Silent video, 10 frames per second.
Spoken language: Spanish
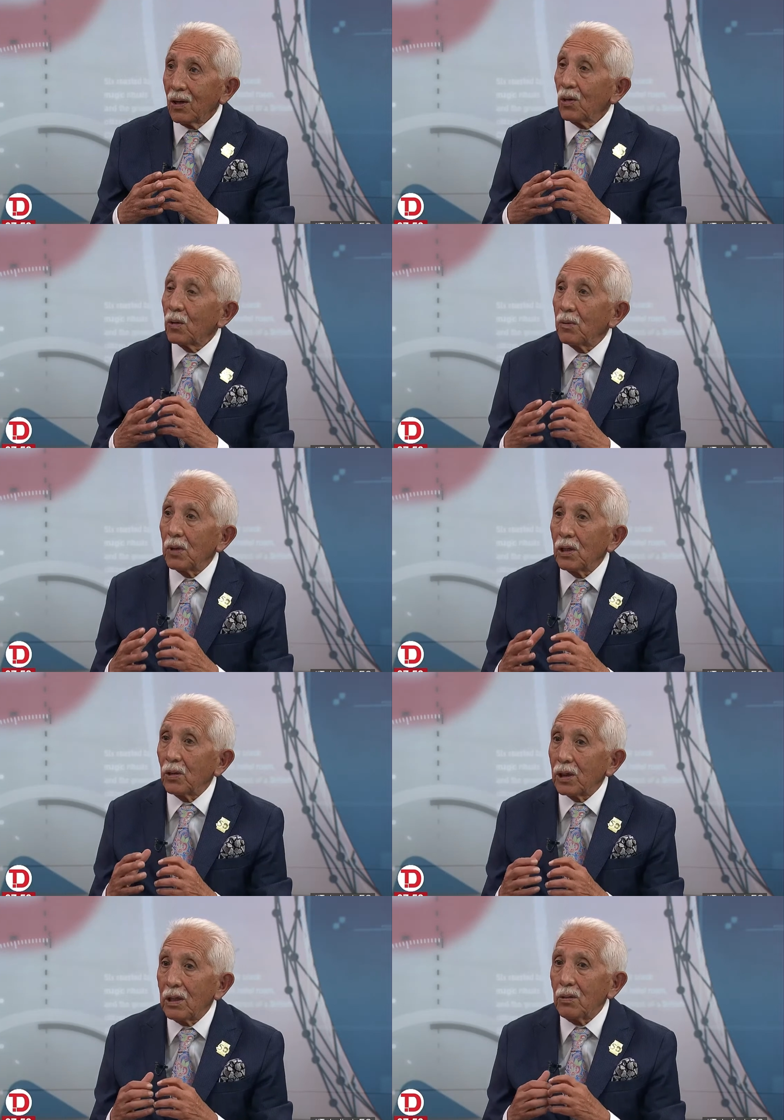Lo, que,
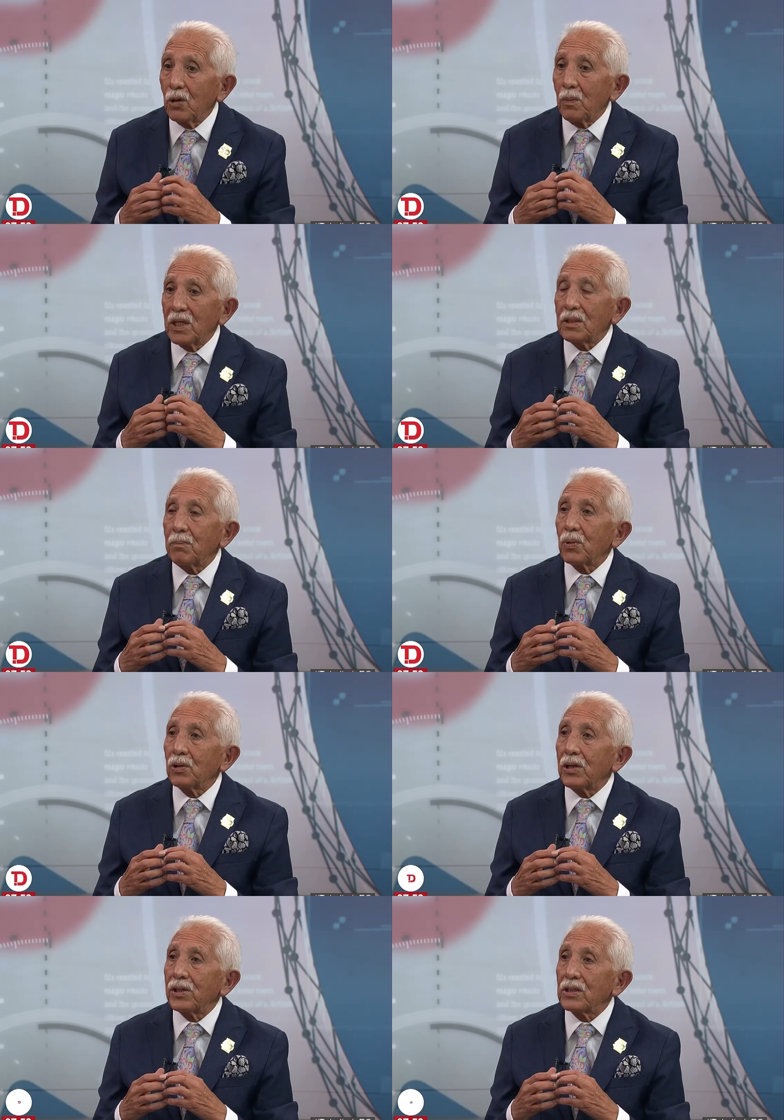lo, que, lo más
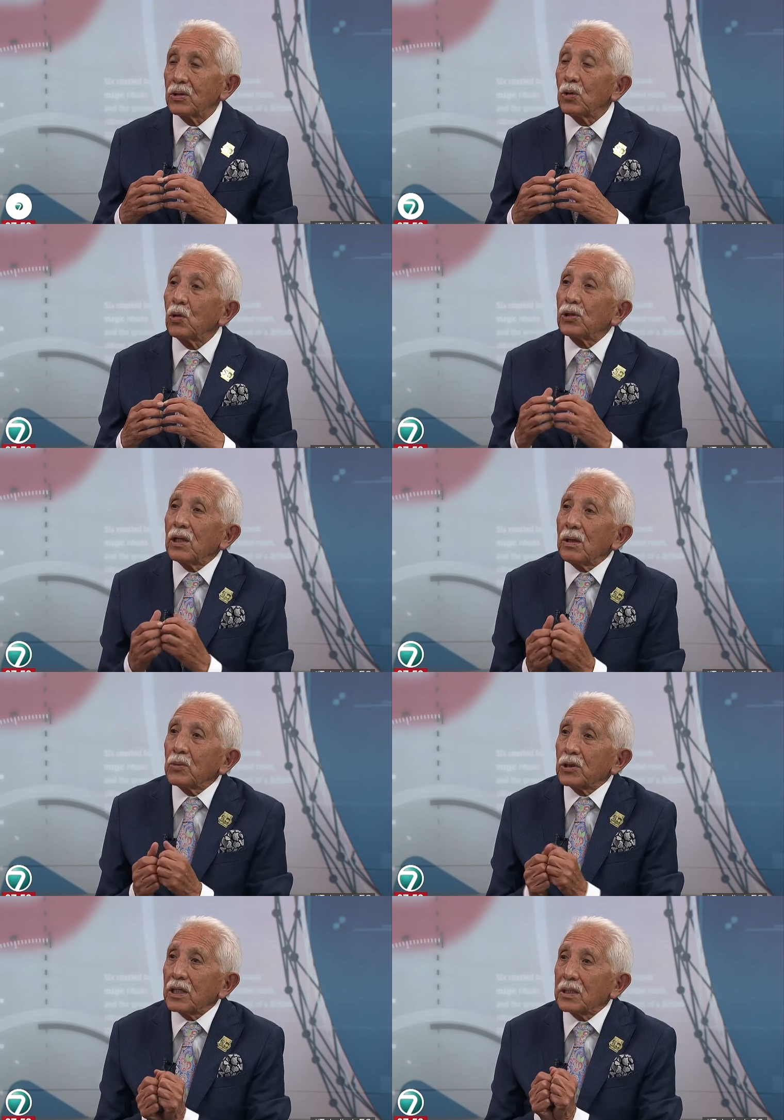importante es no
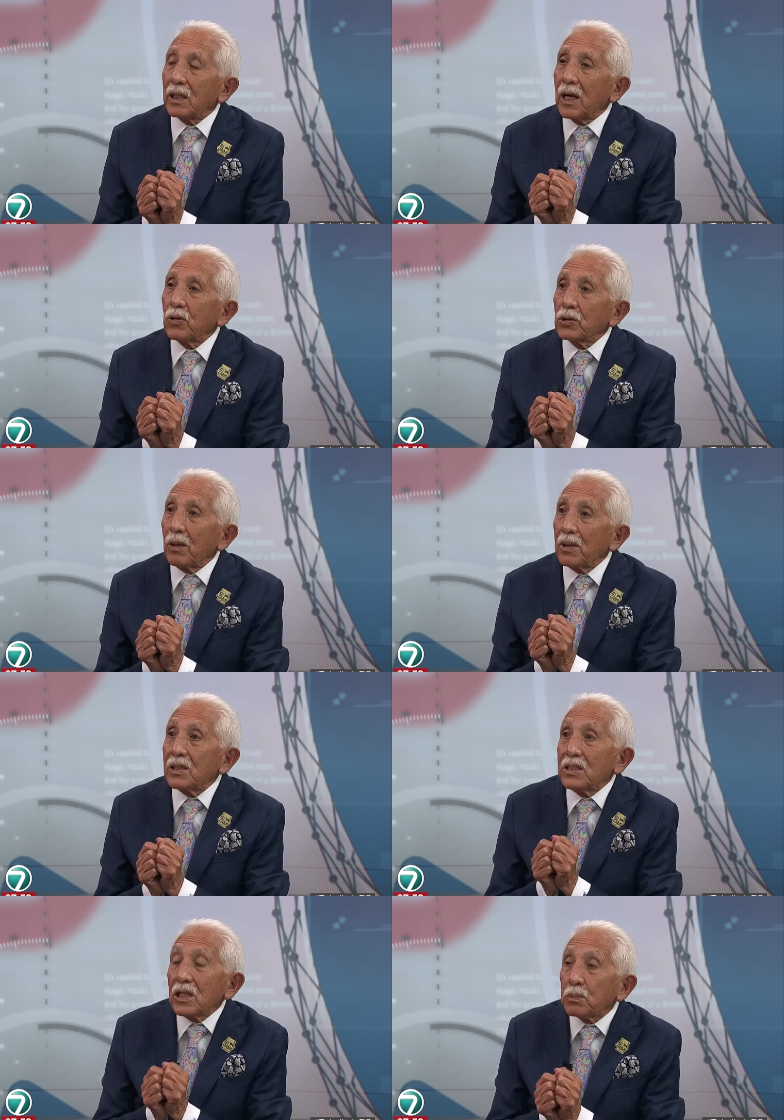tenemos que acercarnos a
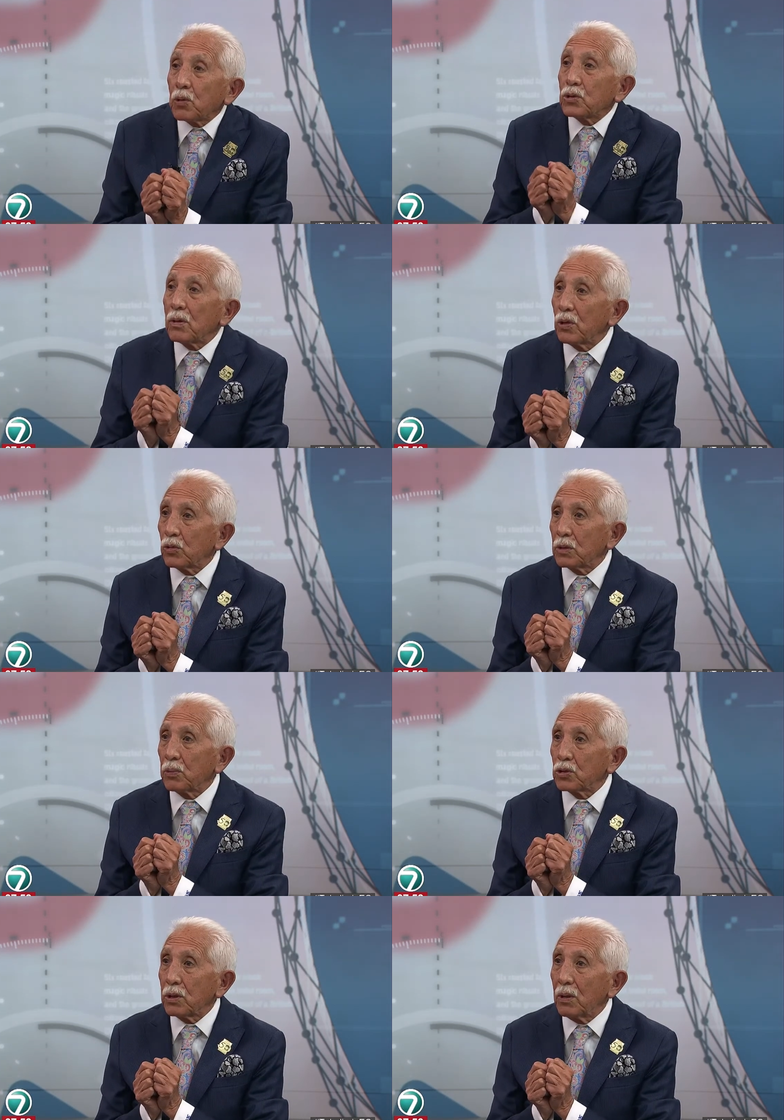ver si es posible o no es
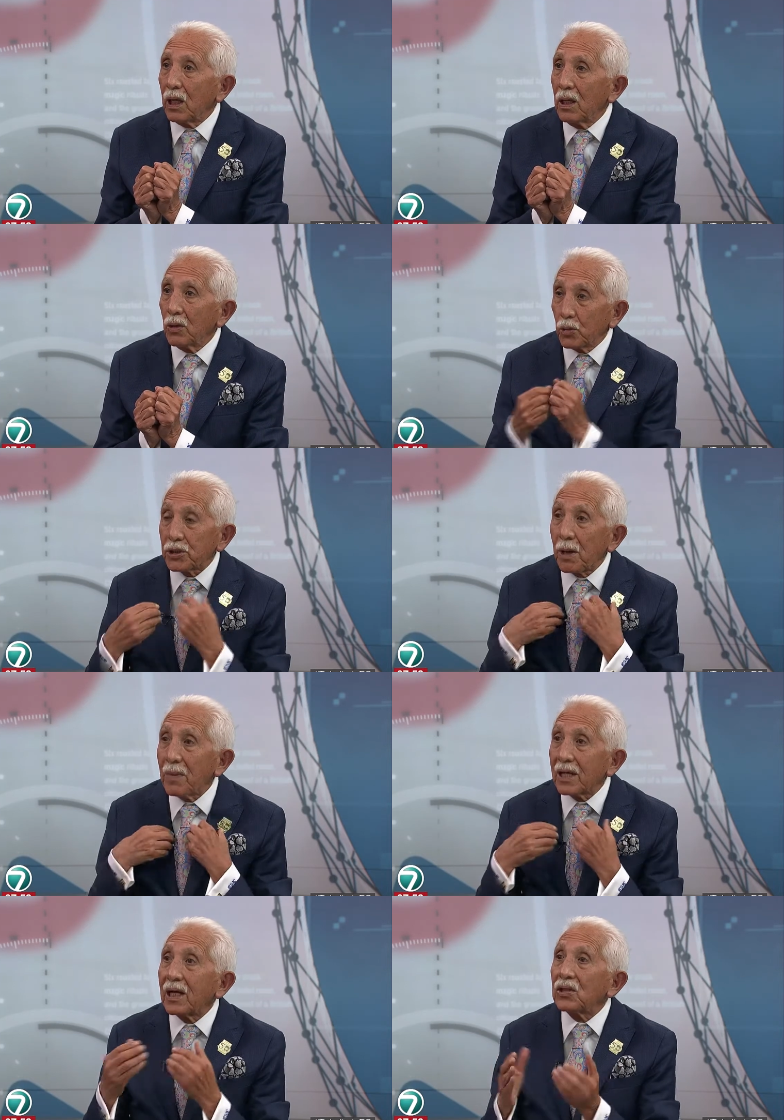posible. Nuestra
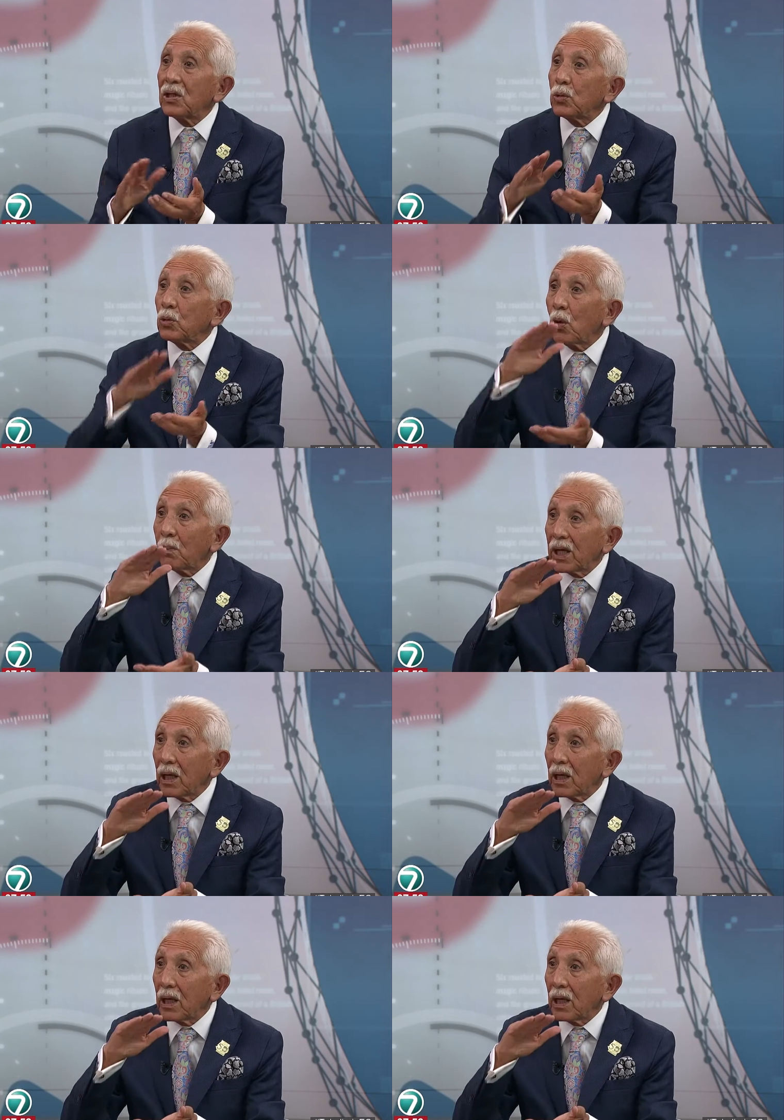marca tiene un nombre.